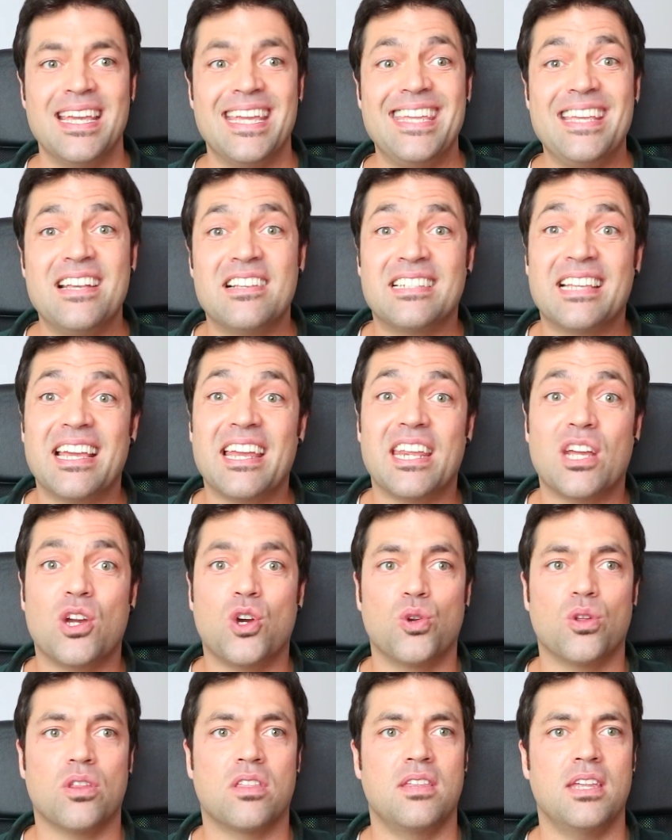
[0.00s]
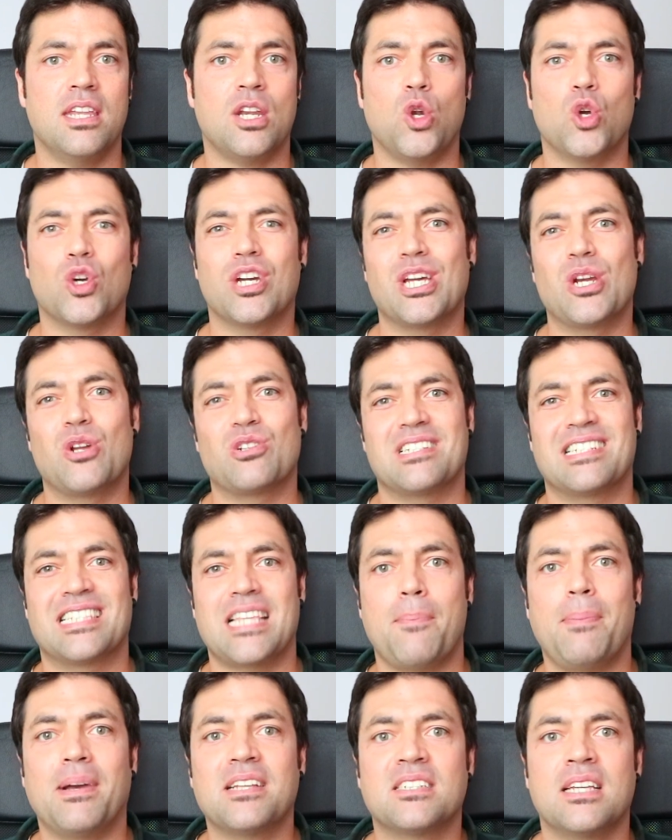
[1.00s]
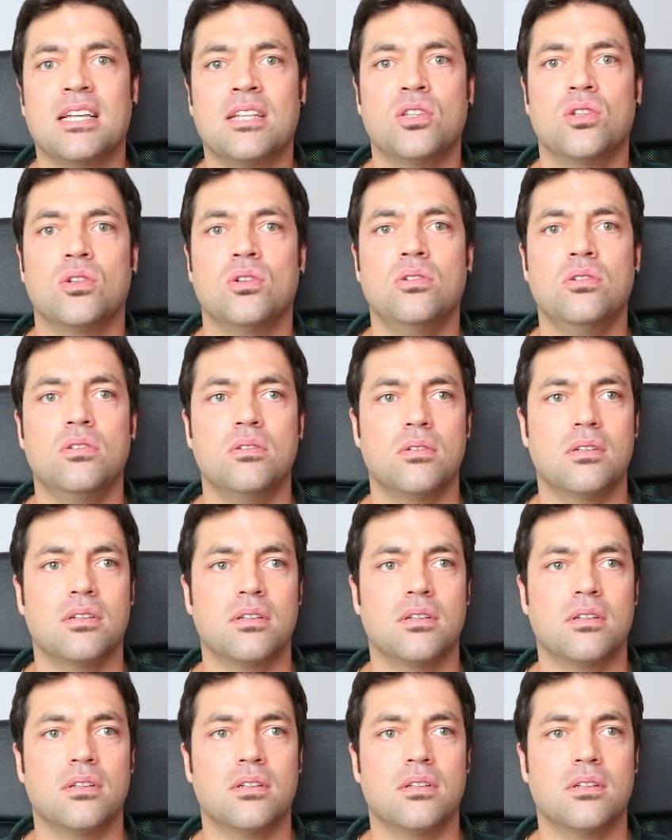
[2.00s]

y es que reconocer lo que nos está pasando